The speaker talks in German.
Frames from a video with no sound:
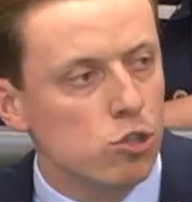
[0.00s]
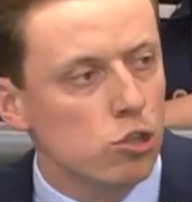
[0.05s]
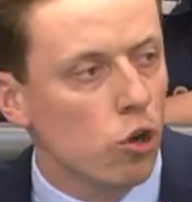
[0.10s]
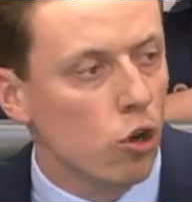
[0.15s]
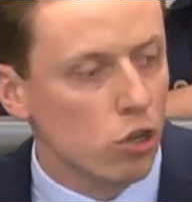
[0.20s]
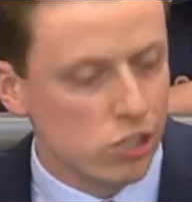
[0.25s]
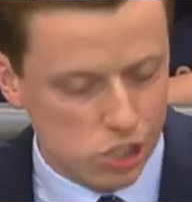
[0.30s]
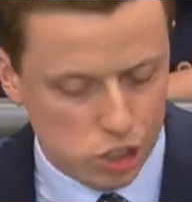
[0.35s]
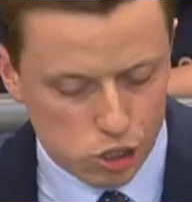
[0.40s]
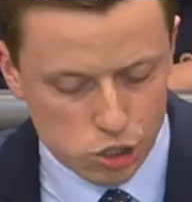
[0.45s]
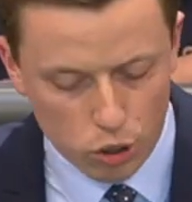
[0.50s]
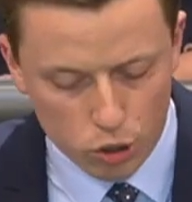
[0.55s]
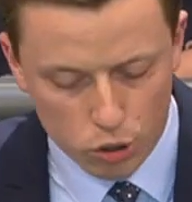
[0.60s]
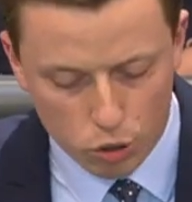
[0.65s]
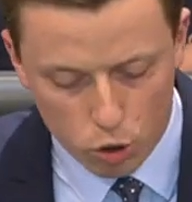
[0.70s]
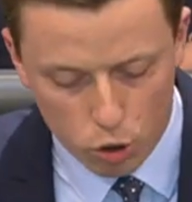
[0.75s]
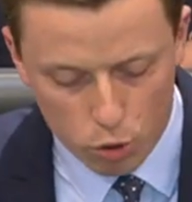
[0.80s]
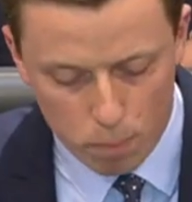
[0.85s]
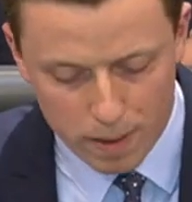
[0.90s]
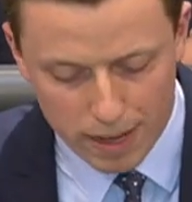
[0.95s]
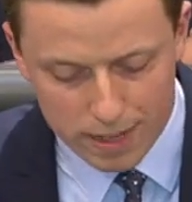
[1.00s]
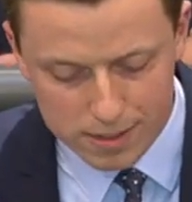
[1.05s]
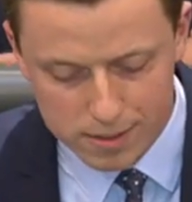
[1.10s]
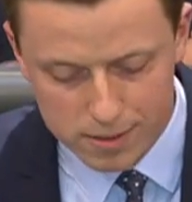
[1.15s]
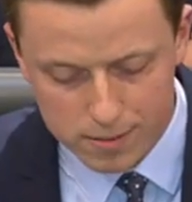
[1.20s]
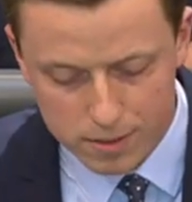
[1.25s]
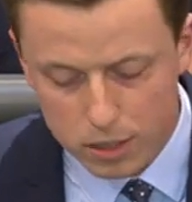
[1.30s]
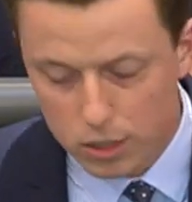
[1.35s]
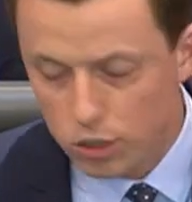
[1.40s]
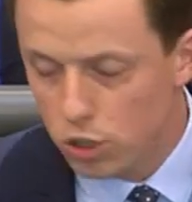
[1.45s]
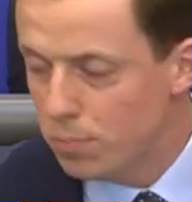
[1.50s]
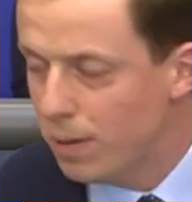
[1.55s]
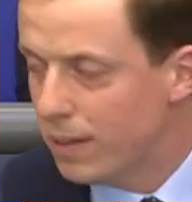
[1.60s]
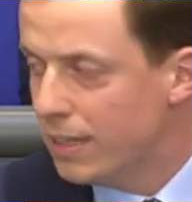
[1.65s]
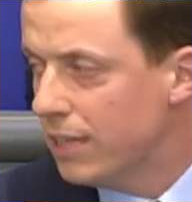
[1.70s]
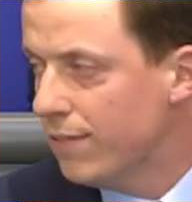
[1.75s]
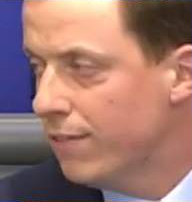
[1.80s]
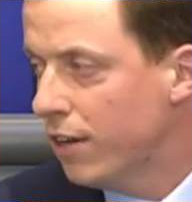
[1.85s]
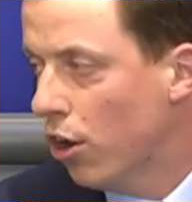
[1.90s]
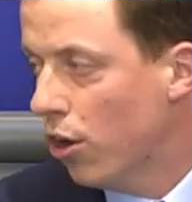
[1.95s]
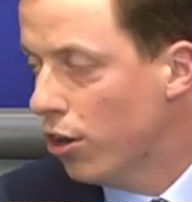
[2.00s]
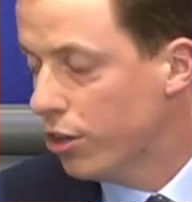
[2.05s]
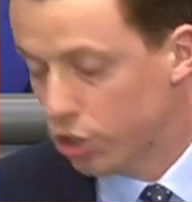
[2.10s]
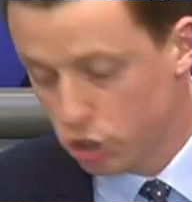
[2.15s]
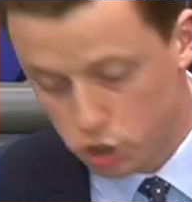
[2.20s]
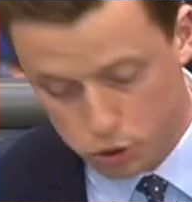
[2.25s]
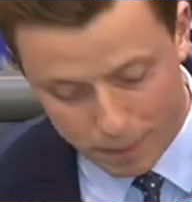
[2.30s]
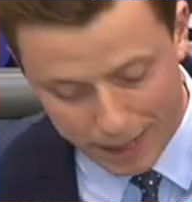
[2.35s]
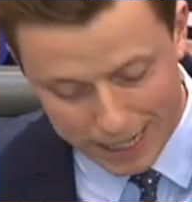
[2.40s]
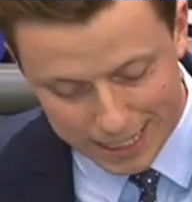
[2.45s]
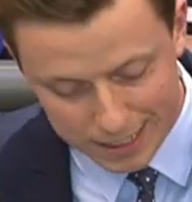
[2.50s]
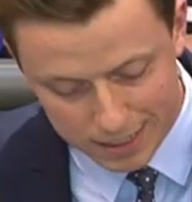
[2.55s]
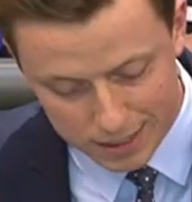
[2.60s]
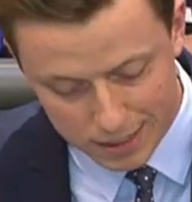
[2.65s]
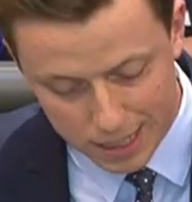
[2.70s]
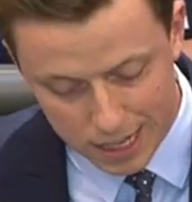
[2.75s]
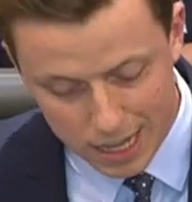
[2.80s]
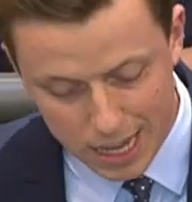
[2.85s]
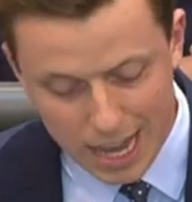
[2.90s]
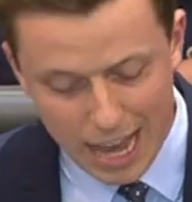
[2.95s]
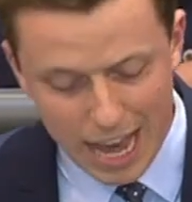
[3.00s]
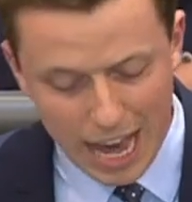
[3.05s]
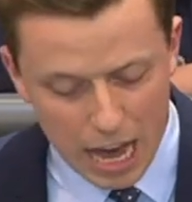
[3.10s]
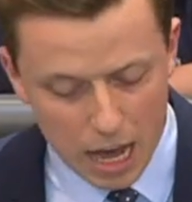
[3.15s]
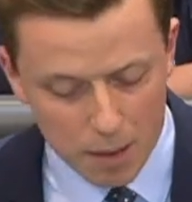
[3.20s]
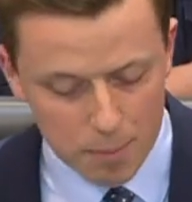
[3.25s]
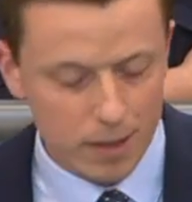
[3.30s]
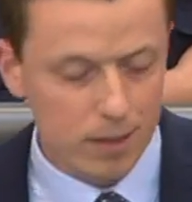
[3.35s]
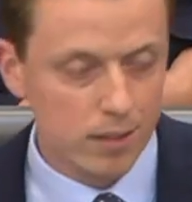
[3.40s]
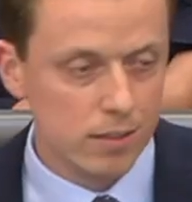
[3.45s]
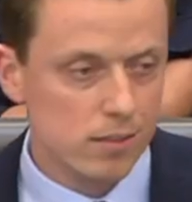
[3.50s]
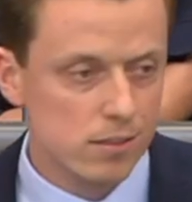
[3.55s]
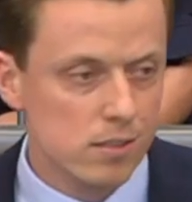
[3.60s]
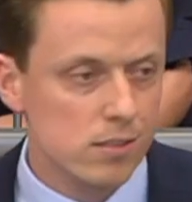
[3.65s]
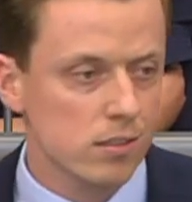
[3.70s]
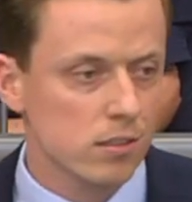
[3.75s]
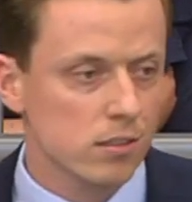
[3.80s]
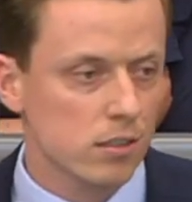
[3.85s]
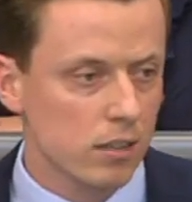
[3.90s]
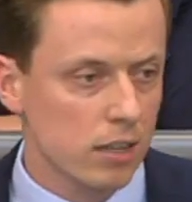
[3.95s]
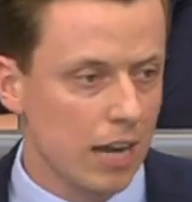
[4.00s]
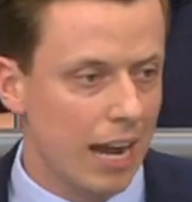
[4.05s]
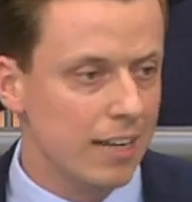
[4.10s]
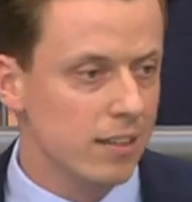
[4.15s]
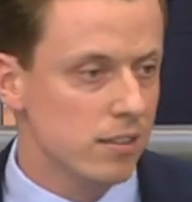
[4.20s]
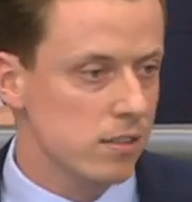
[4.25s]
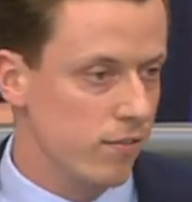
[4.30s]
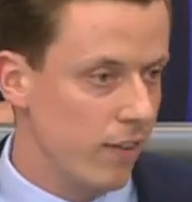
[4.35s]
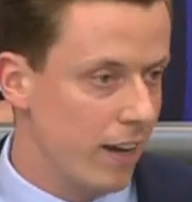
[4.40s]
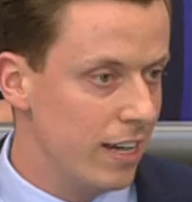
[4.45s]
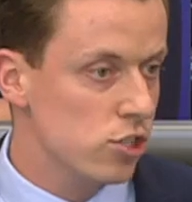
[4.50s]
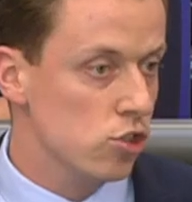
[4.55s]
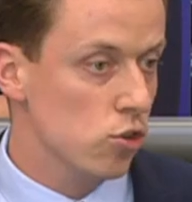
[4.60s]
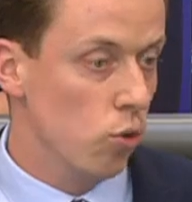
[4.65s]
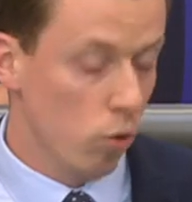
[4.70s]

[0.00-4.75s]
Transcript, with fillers: Südosten Europas, über die wir heute sprechen, aber sie sind keinesfalls